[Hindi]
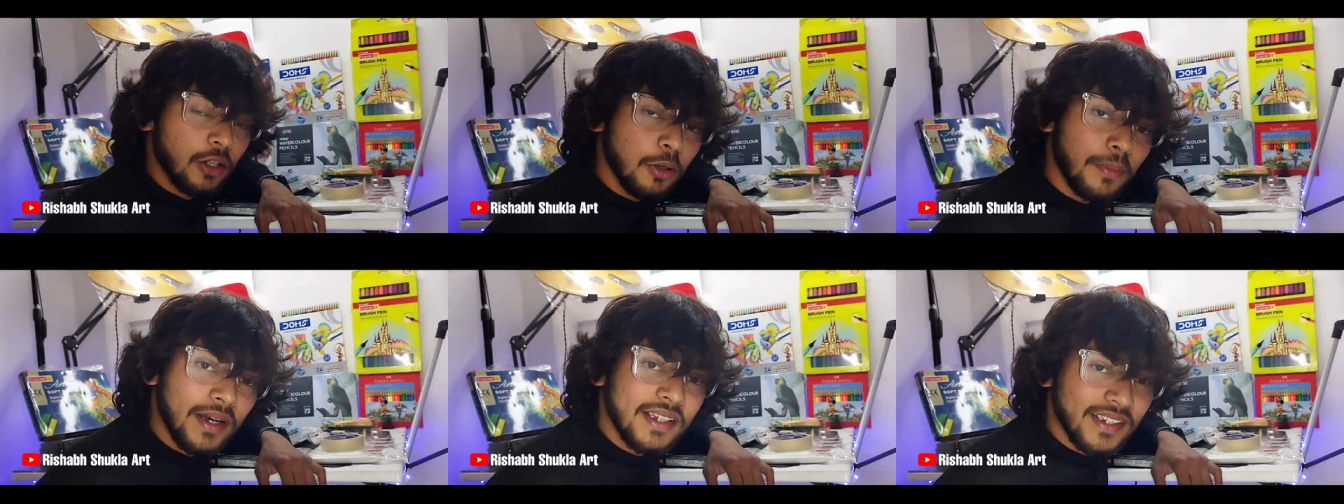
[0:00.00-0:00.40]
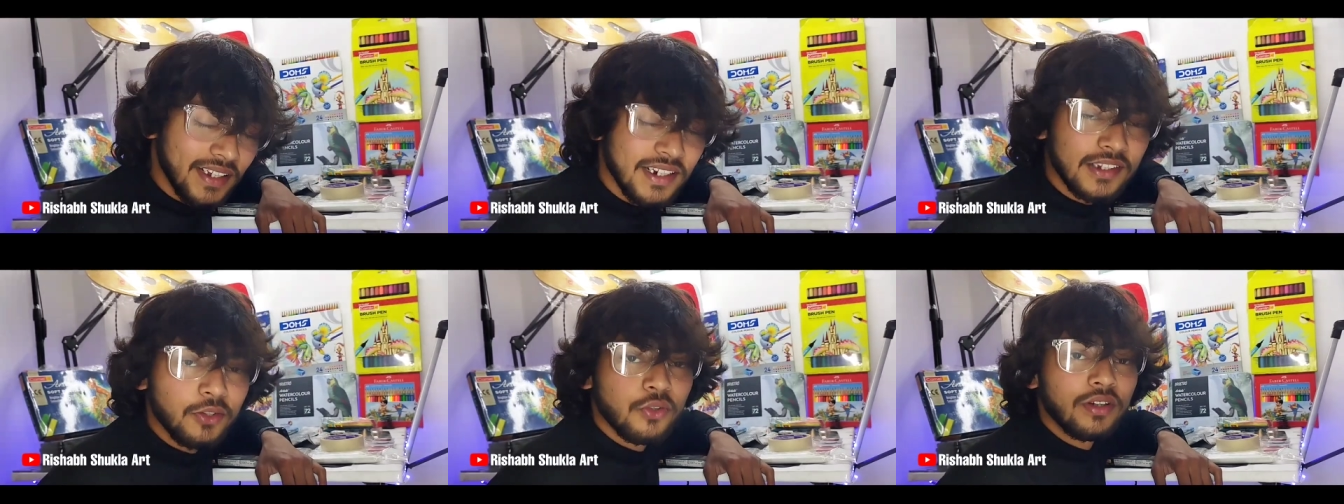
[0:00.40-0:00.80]
जितना हो पाए
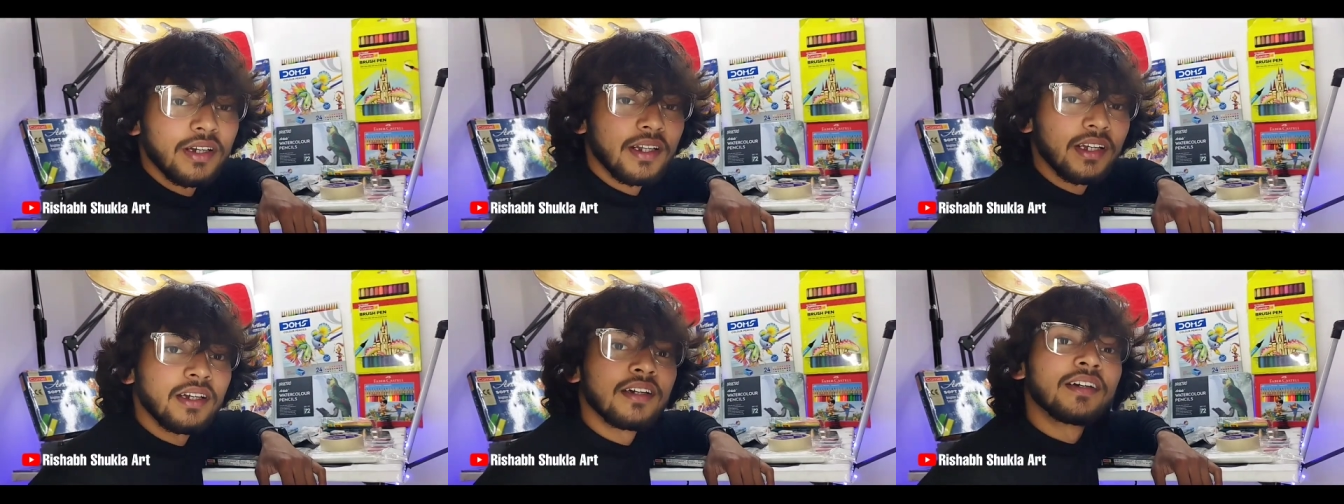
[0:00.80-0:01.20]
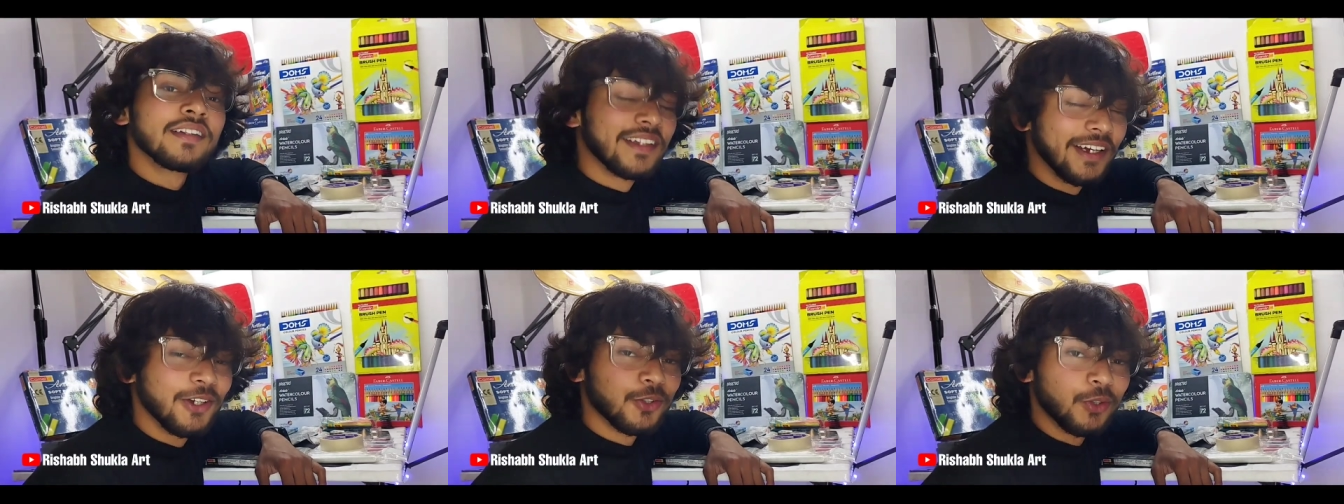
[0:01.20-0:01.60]
शेयर जरूर करिए
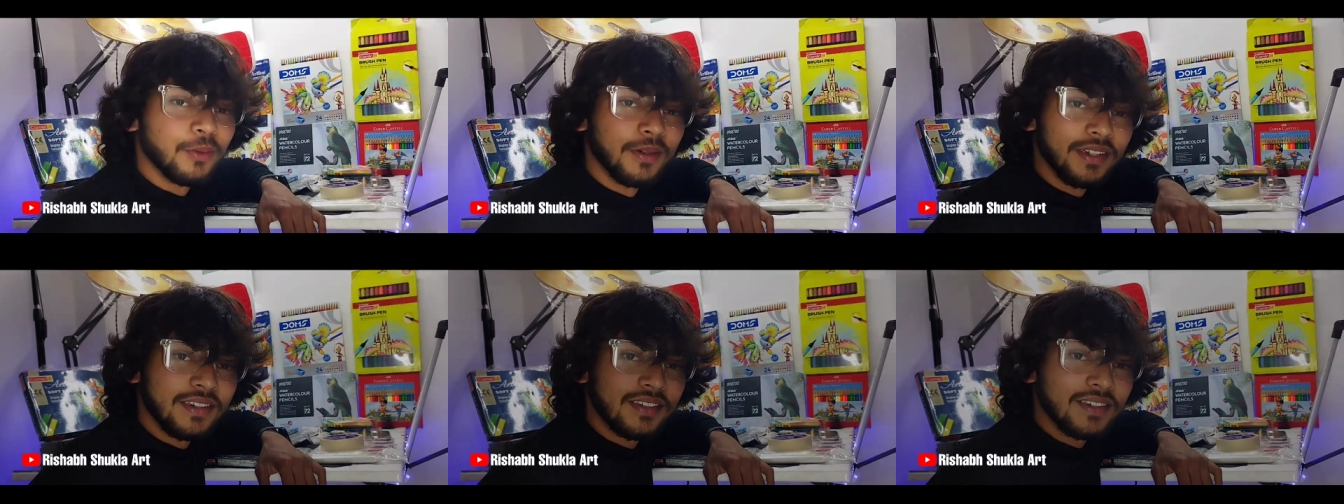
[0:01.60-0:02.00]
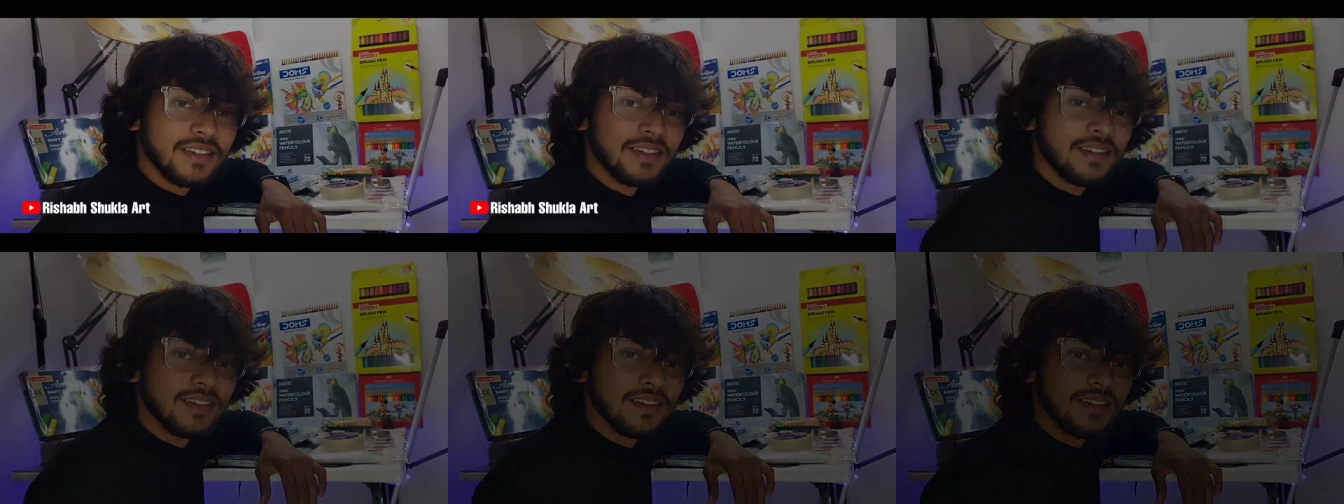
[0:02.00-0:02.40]
थैंक यू सो मच